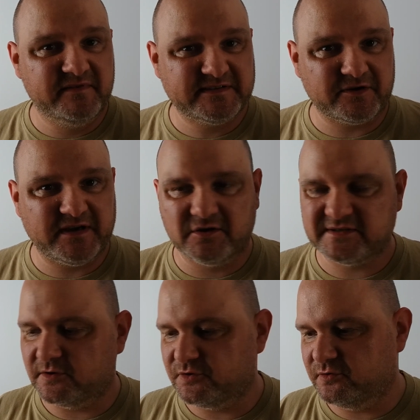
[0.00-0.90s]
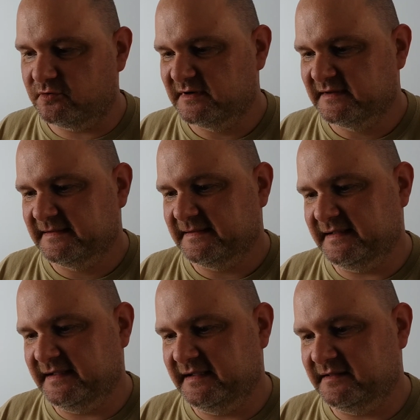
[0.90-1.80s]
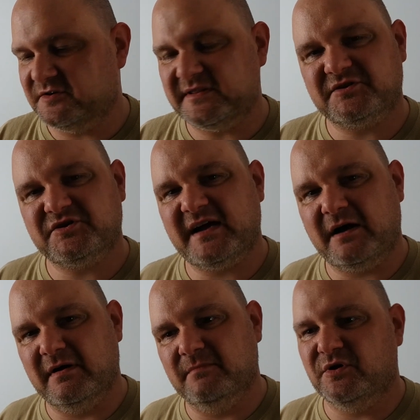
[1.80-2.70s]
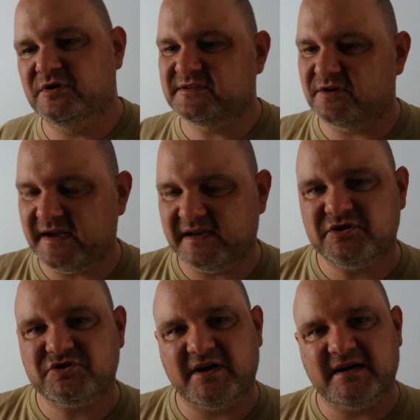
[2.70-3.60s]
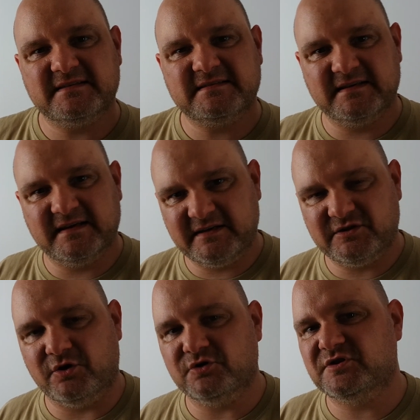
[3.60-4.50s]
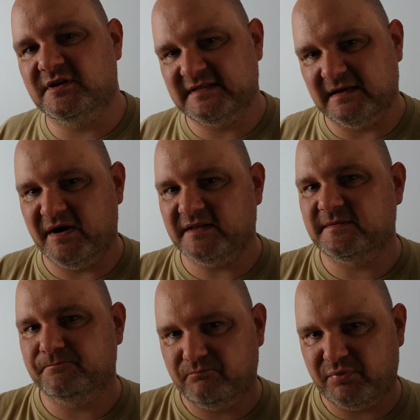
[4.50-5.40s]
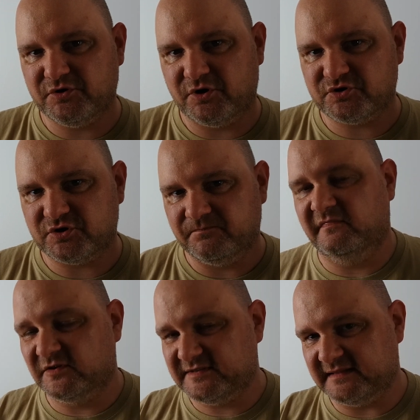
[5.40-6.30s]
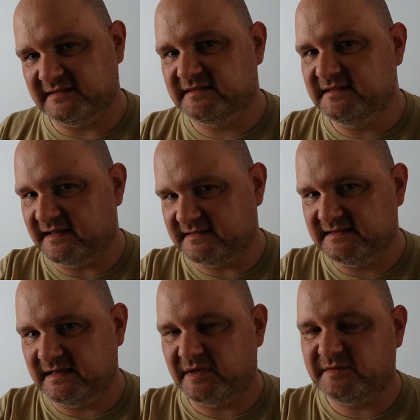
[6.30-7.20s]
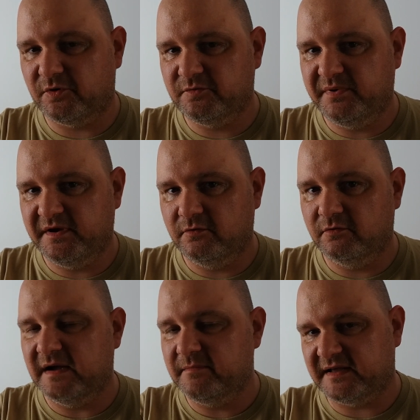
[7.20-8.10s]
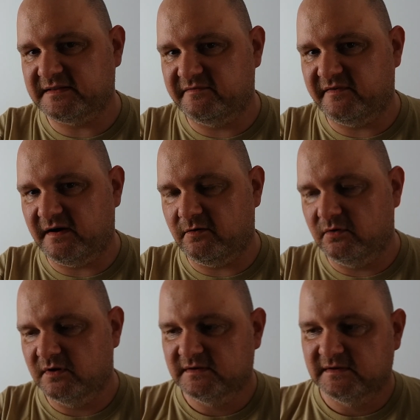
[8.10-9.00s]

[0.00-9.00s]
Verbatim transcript: Wysokiego Sądu. I, no i tak czekałem. No i co jakiś czas e, ktoś ten temat podnosił. W ostatnich dniach ten temat podbił MKTV.